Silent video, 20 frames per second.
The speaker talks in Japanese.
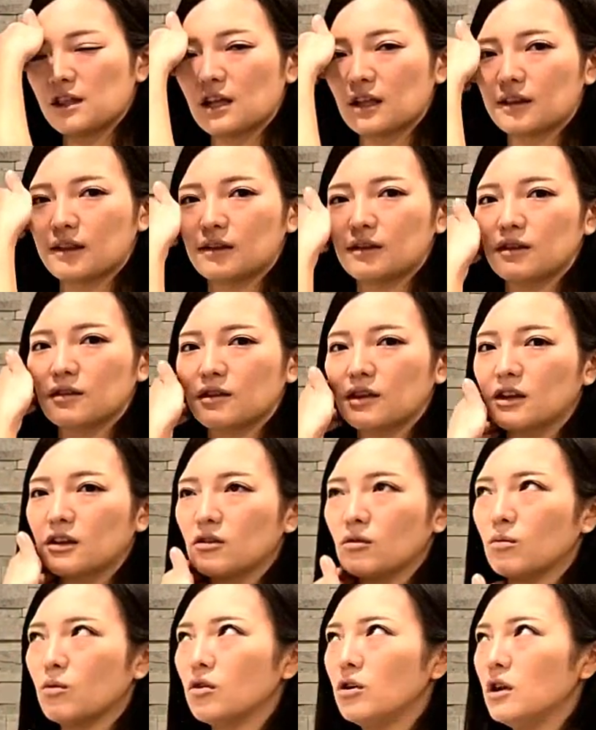じだったんですけれ
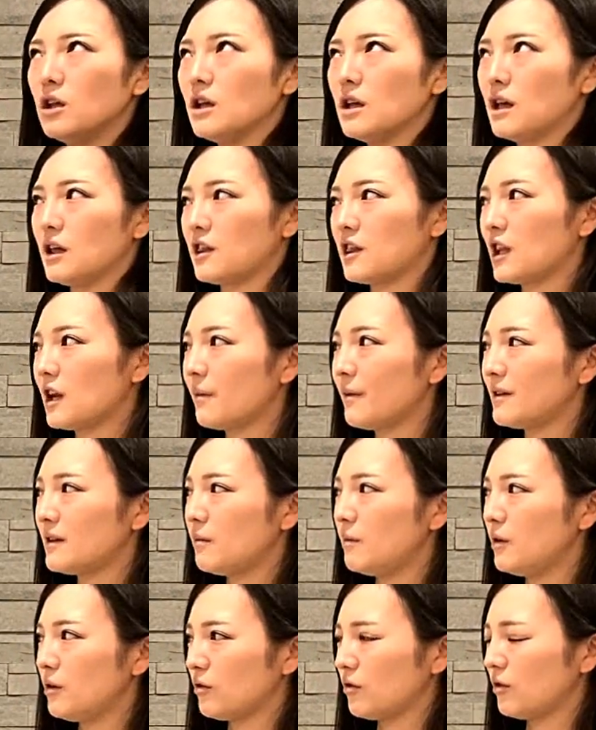ども、えー、調べ
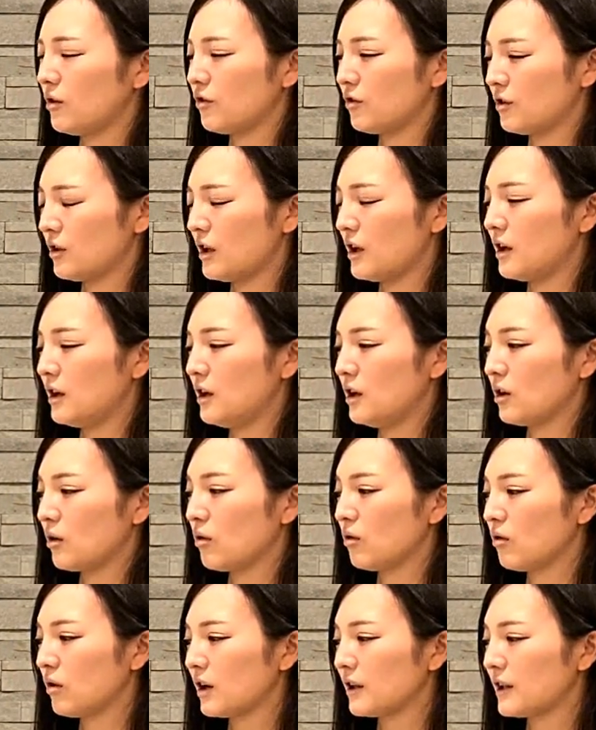てみるとですね
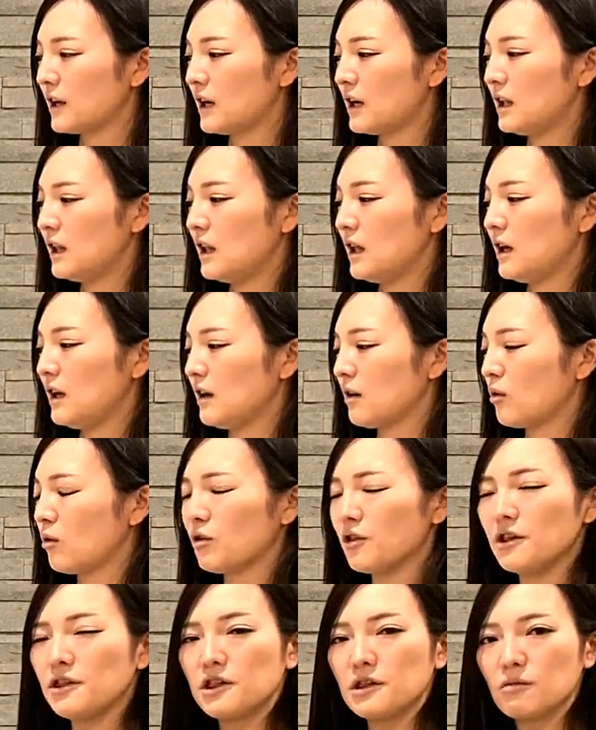この方、えー、
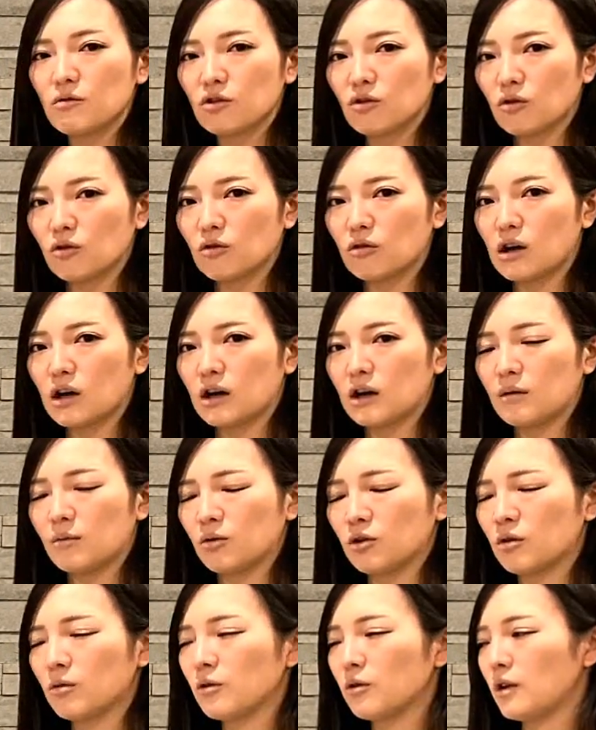個人事務所
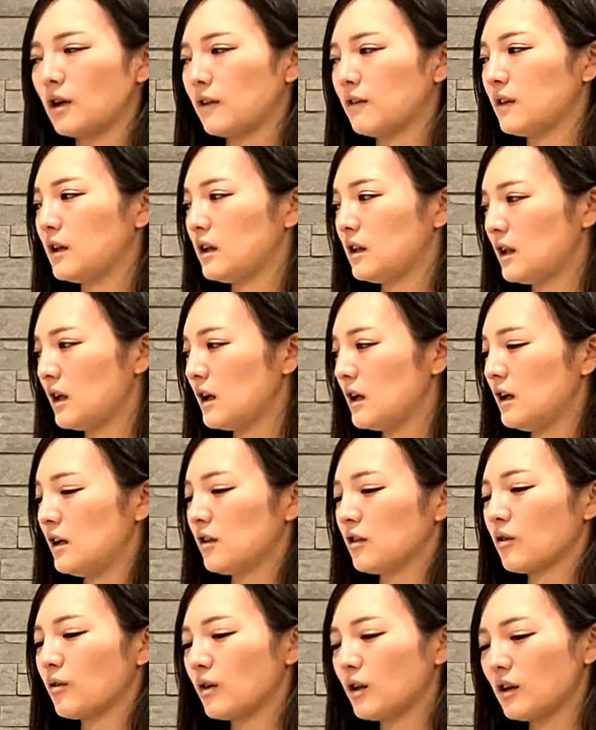もともとやっていて
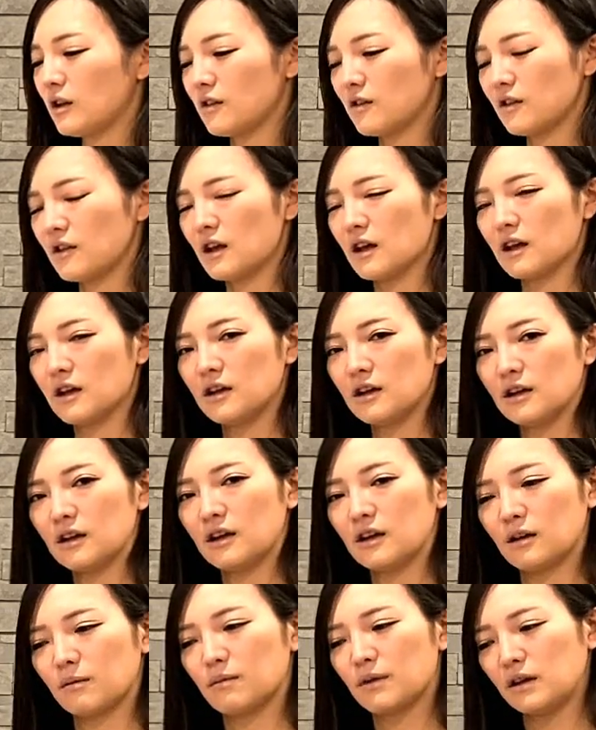それがですね、
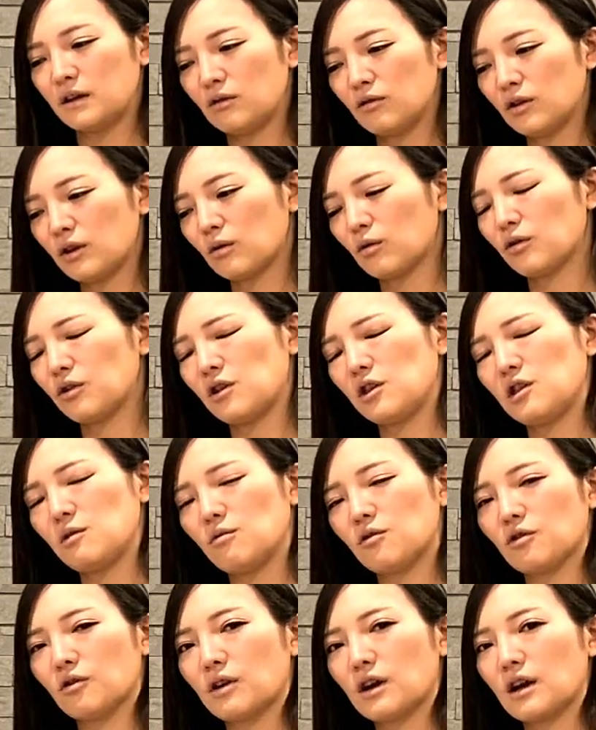えーまあ、いろんな個人事
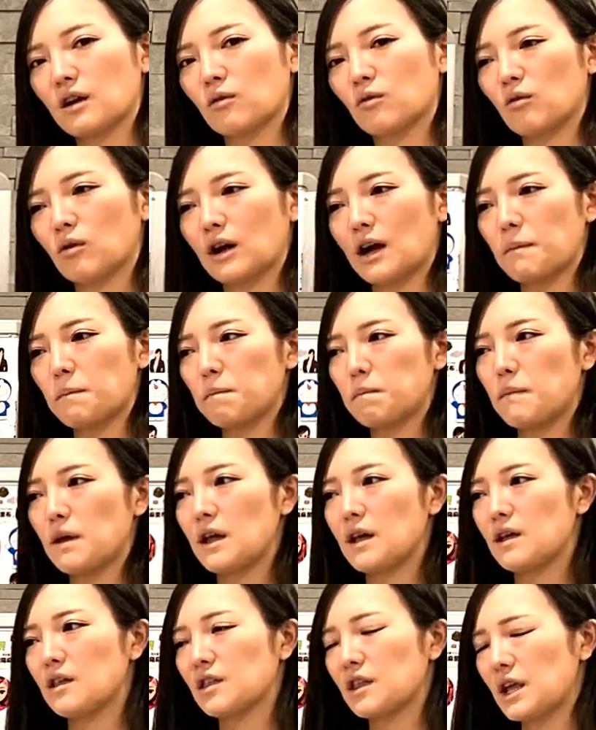務所がこう合
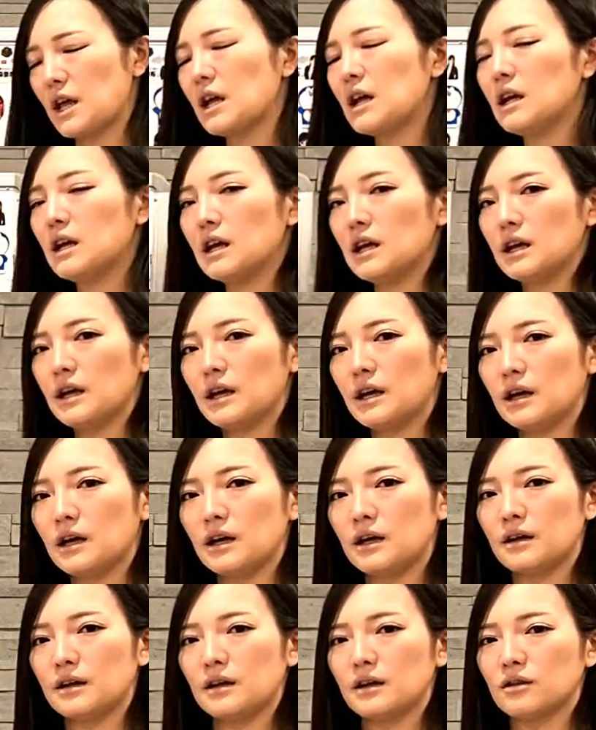併して、
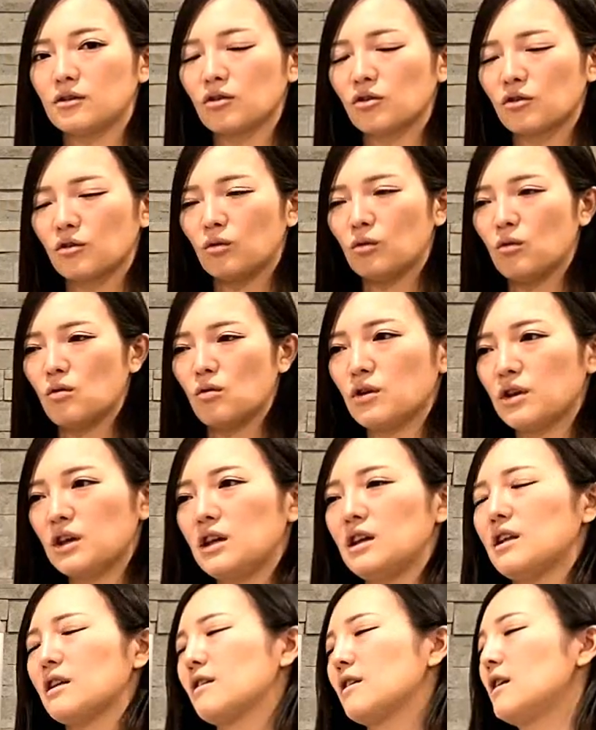えー、一つの
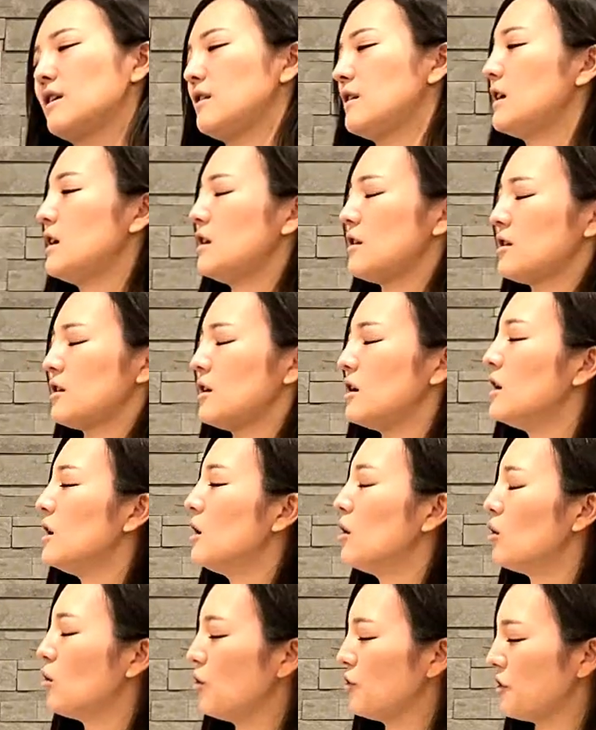きいですね税理士
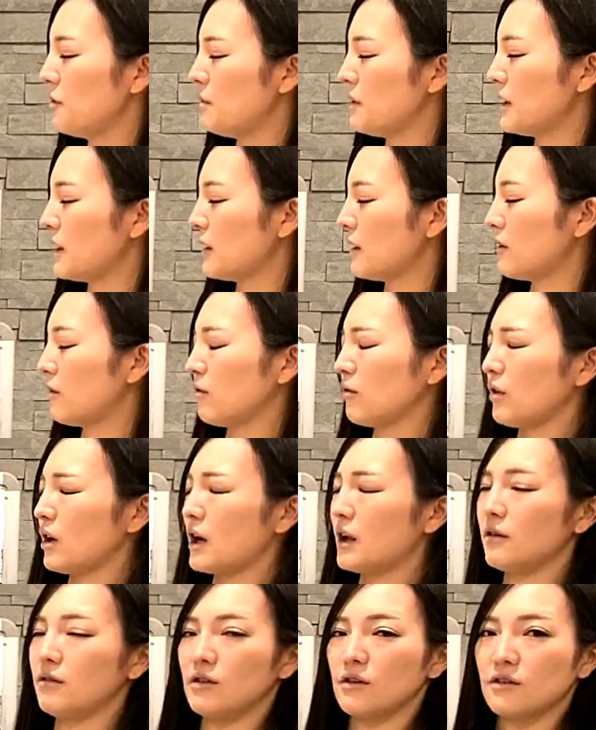法人みたいなの
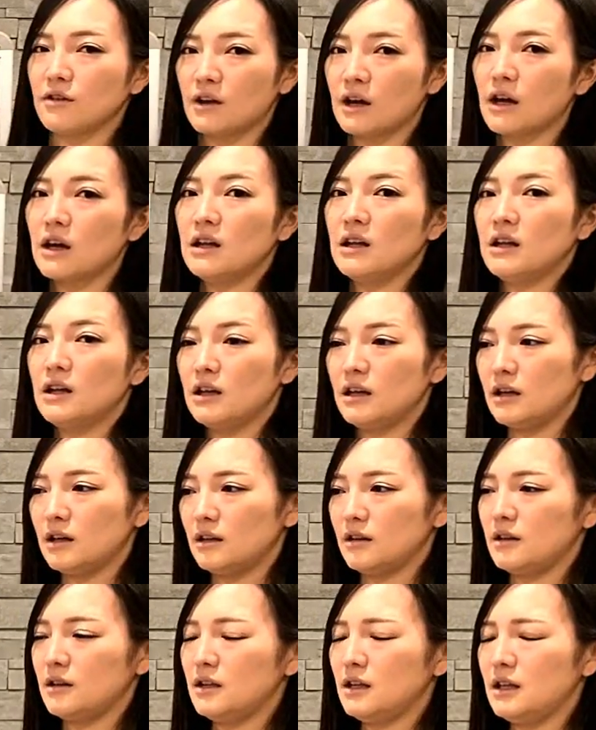があるんですが、
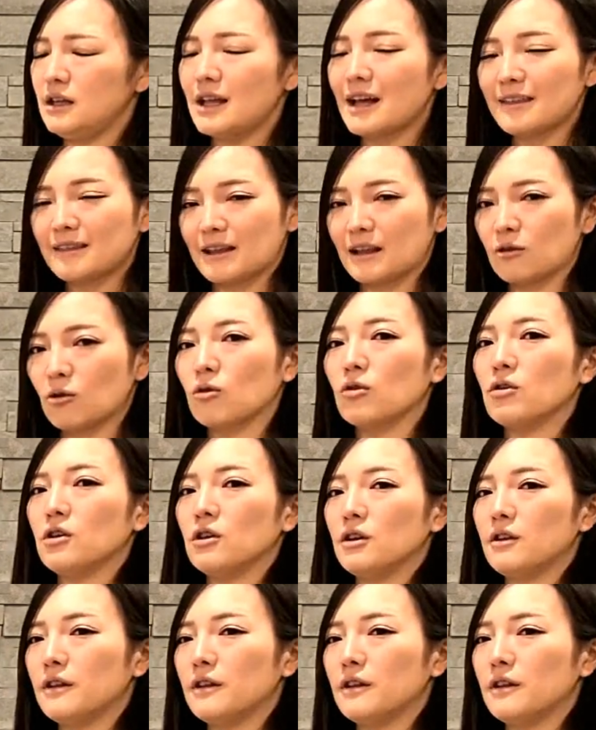えー、になったと。